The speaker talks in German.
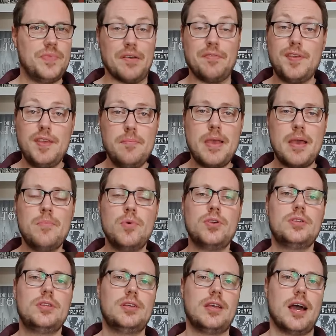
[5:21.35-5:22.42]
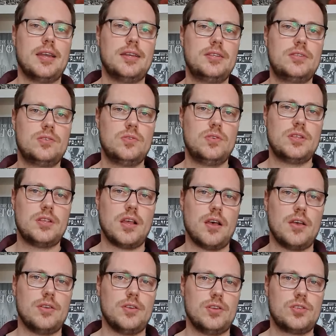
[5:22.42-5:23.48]
ja, viel mehr möchte ich gar nicht zu
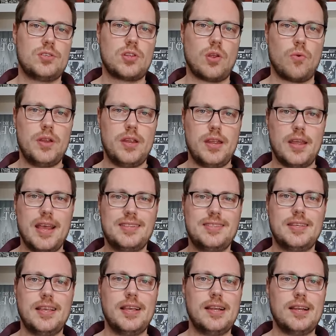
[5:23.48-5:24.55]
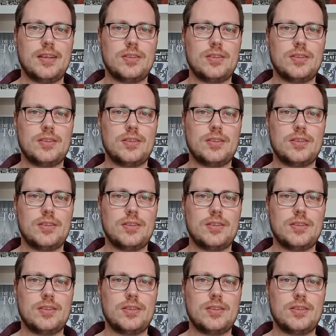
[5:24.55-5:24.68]
dieser äh, Story erzählen.